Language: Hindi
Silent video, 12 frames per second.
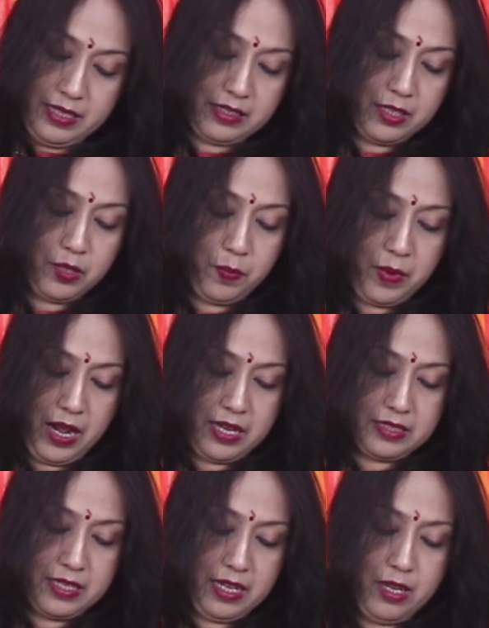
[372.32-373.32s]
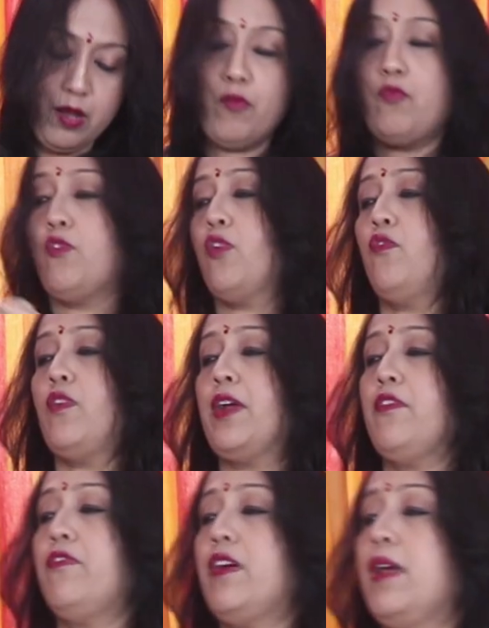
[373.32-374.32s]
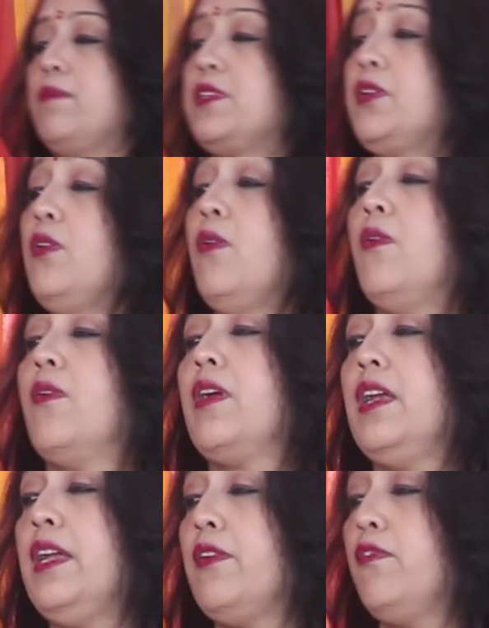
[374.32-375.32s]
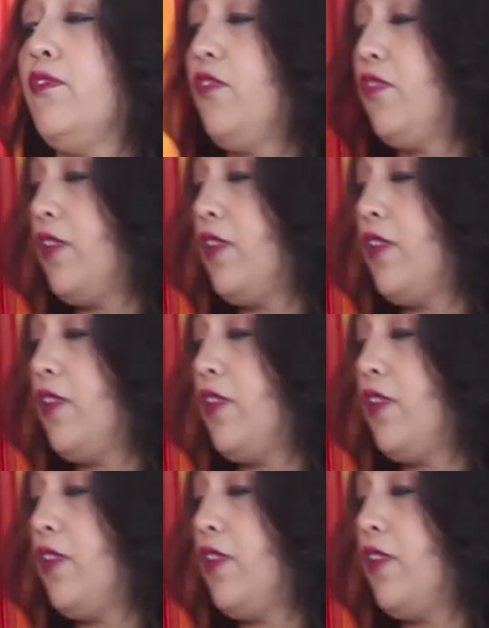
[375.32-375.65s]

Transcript: इसका जो प्राइस है फोर फाइव फाइव जीरो ओनली फोर